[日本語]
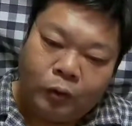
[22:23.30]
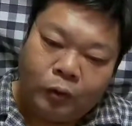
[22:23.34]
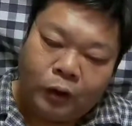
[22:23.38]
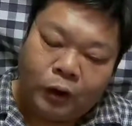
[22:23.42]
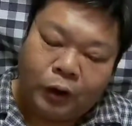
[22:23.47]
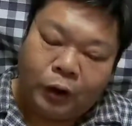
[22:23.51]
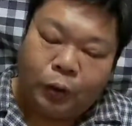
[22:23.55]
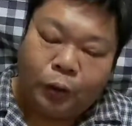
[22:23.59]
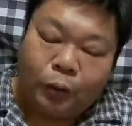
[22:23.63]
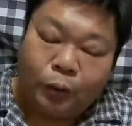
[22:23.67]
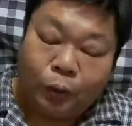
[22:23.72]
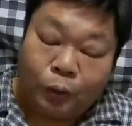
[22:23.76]

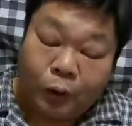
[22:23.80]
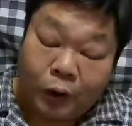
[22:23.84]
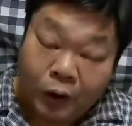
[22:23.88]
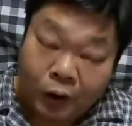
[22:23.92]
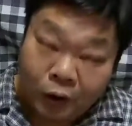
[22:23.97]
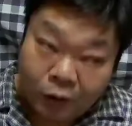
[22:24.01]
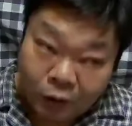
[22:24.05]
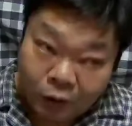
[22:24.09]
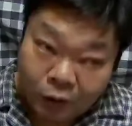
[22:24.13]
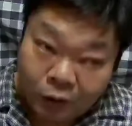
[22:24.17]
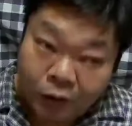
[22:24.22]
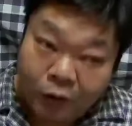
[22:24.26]
性能と
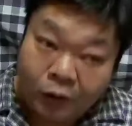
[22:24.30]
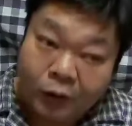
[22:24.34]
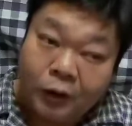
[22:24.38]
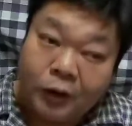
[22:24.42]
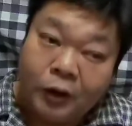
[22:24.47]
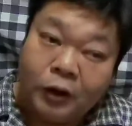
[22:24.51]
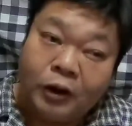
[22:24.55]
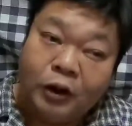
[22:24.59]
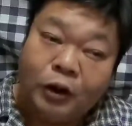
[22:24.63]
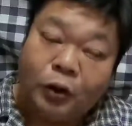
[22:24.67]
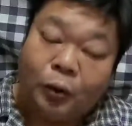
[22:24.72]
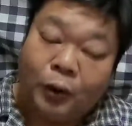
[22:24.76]
か
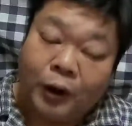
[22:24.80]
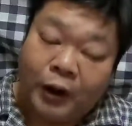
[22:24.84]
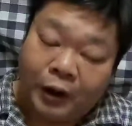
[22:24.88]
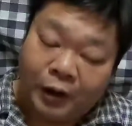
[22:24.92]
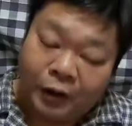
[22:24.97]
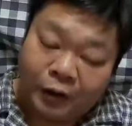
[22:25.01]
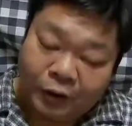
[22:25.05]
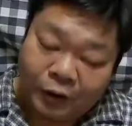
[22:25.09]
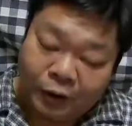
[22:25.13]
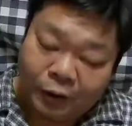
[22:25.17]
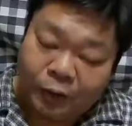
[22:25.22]
諸言っ